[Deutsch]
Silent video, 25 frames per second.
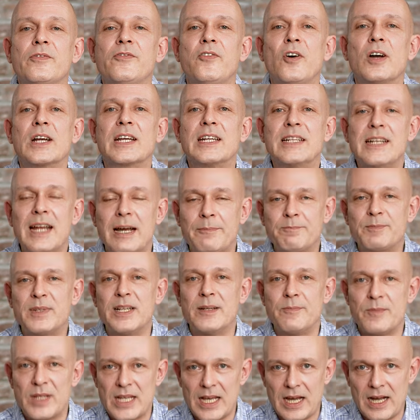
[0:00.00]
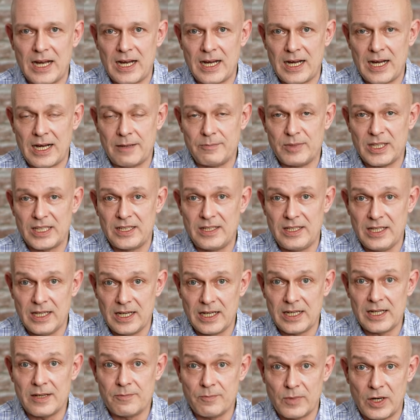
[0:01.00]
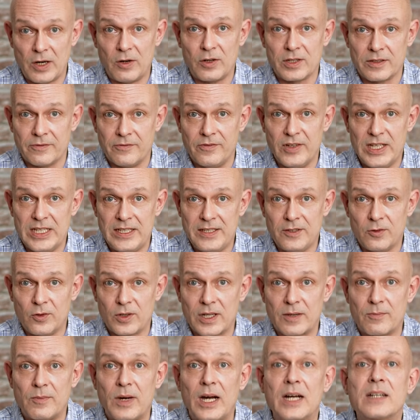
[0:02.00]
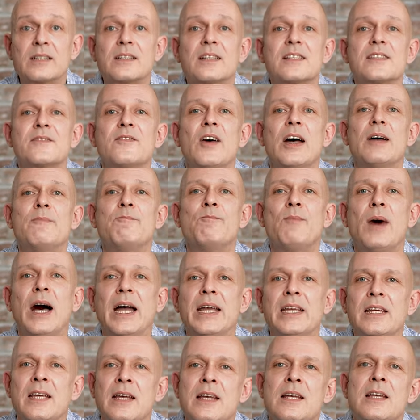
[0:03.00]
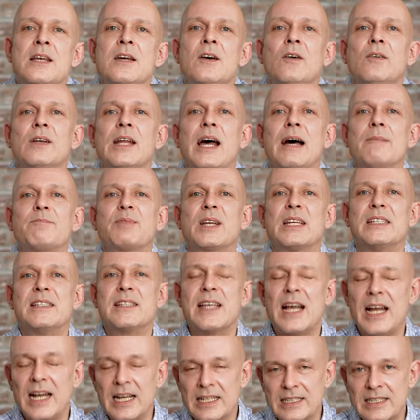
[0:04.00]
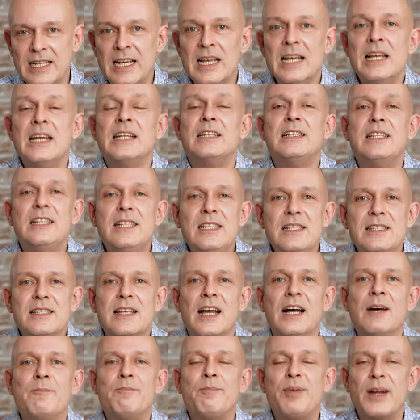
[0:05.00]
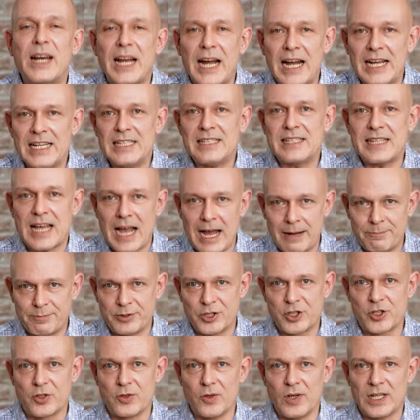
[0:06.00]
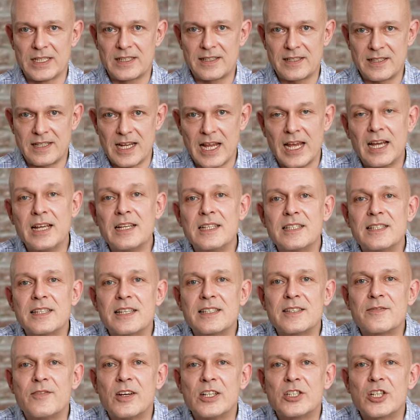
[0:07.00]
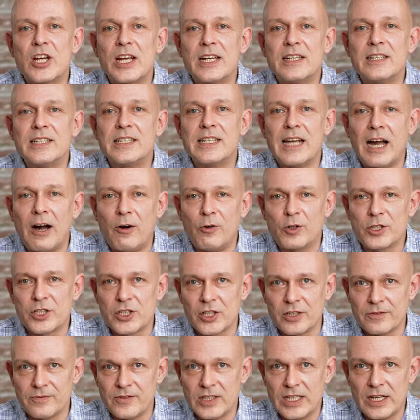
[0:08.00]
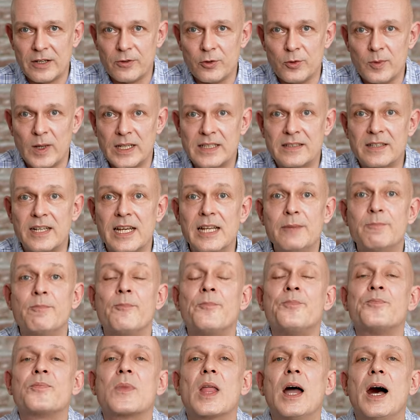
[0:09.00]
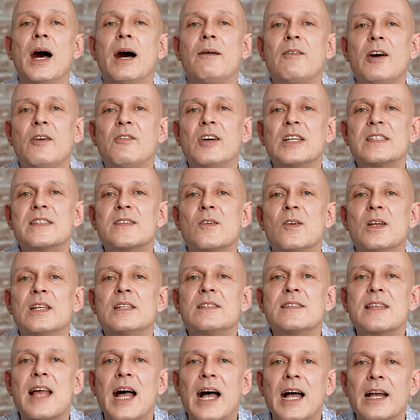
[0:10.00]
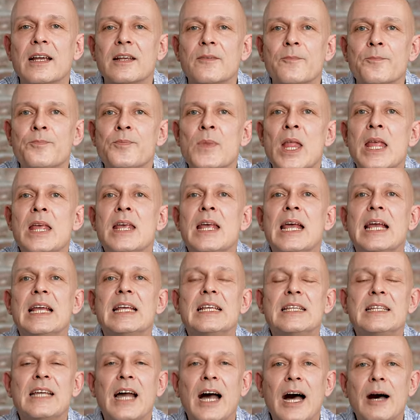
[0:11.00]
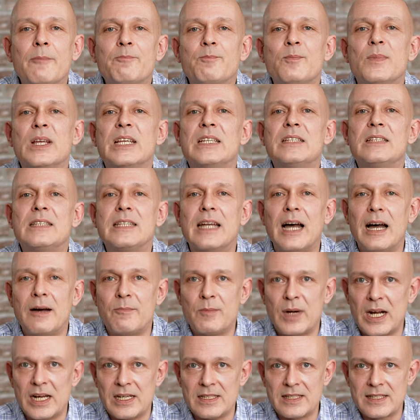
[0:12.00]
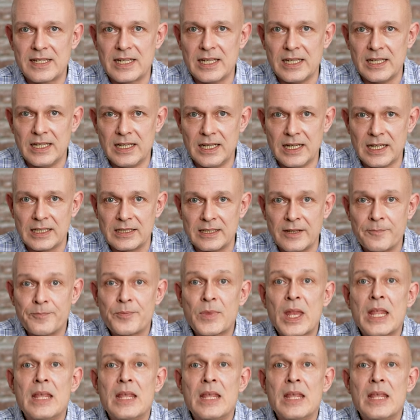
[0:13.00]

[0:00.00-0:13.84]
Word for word: vor knapp einem Jahr habe ich hier eben auch ein Video gemacht, das war im Mai, und habe gesagt, dieser Preisabsturz, der ist jetzt wahrscheinlich auch schon wieder übertrieben. Aber was soll ich sagen, ich habe mich damals geirrt.